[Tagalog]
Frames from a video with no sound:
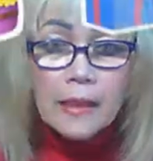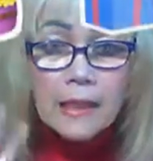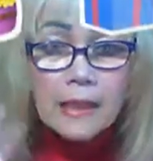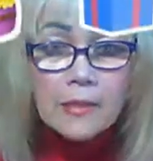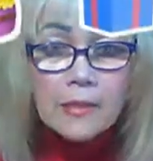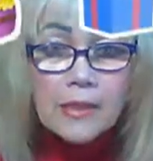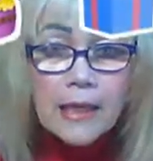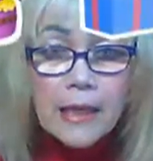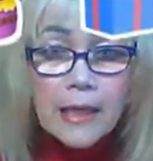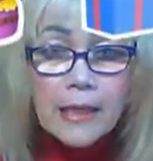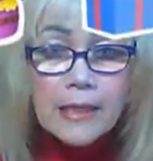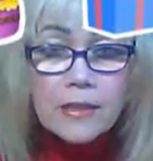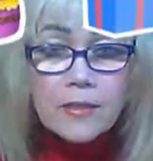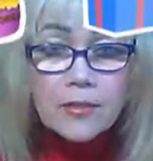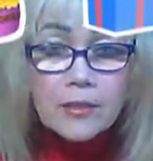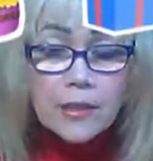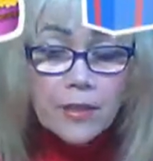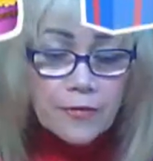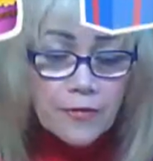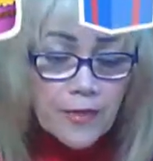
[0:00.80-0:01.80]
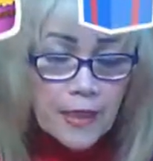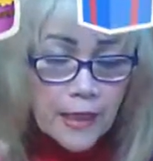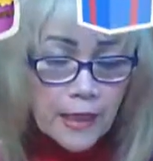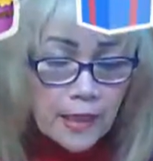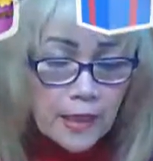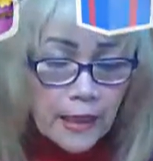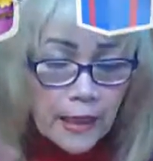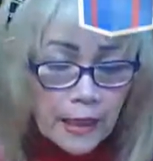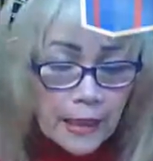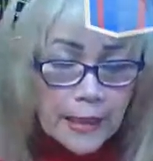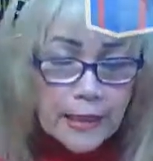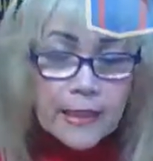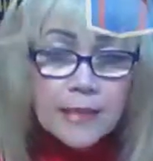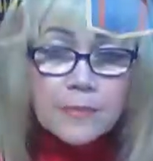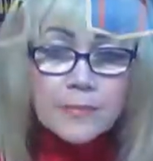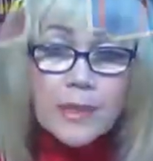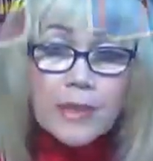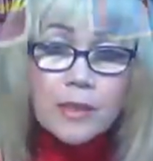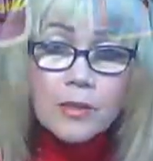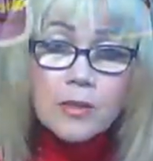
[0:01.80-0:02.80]
Hello guys, good evening
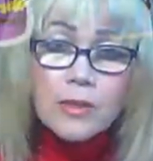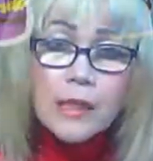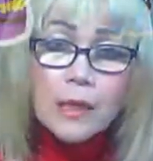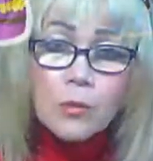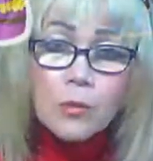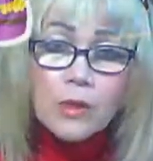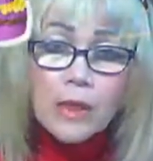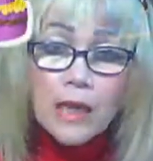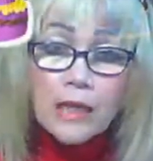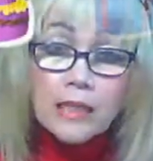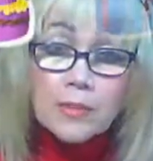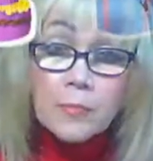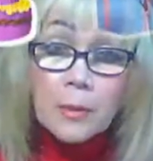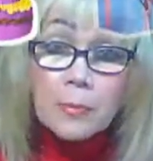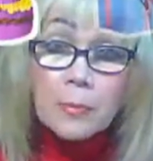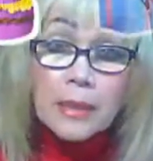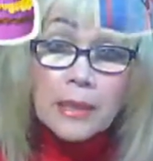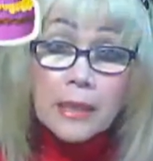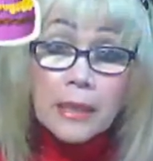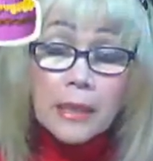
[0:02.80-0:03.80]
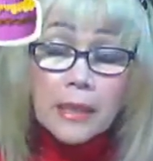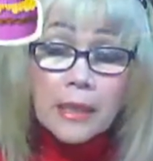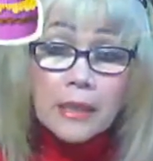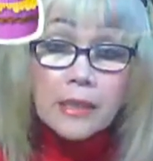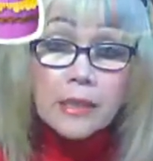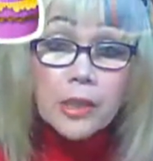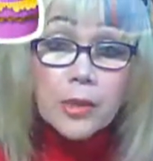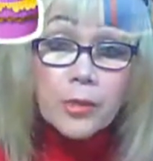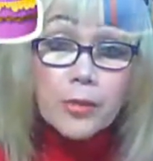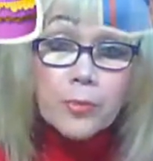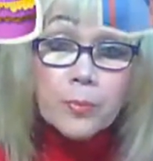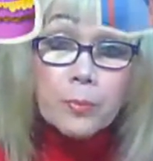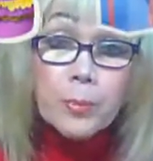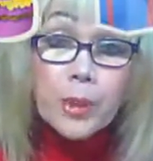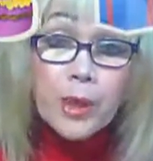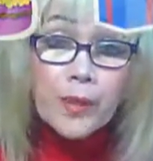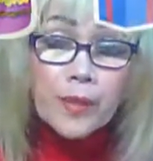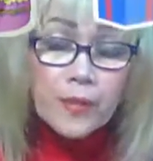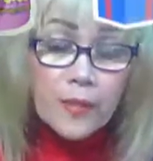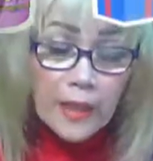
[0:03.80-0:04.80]
guys. Mayroon ako guys babatiin ngayon
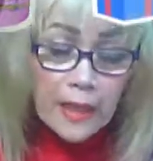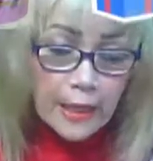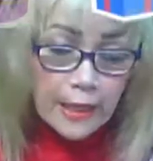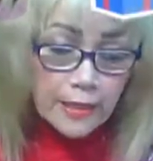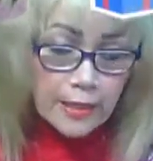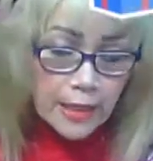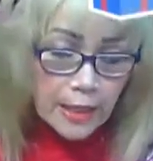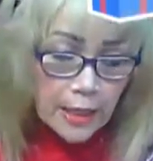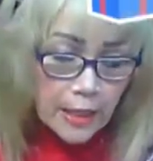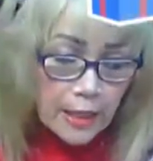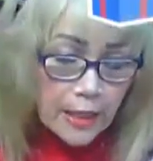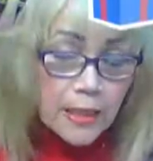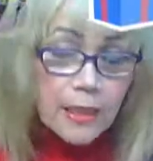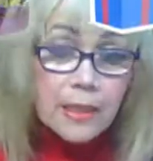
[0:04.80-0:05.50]
birthday niya.